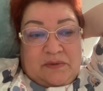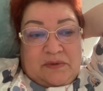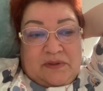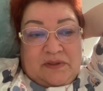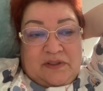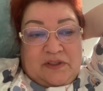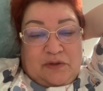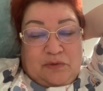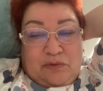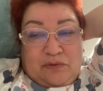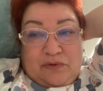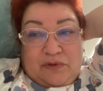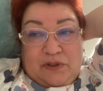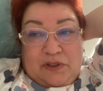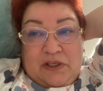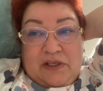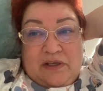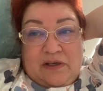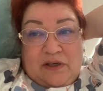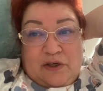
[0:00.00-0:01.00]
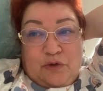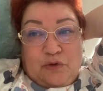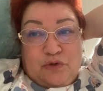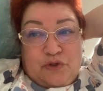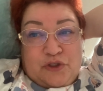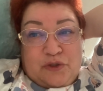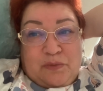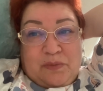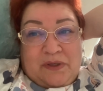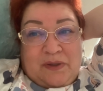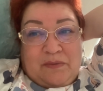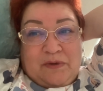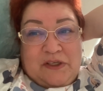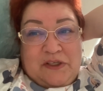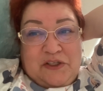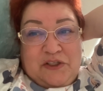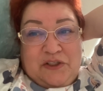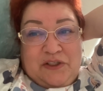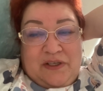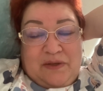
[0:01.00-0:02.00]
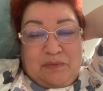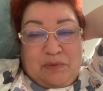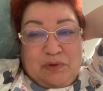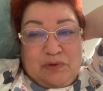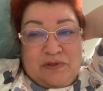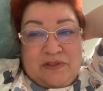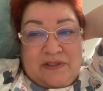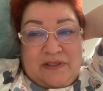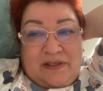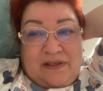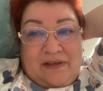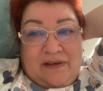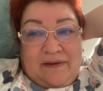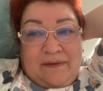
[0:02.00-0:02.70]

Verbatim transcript: Э, такое, такие хорошие прямо льняные простыни.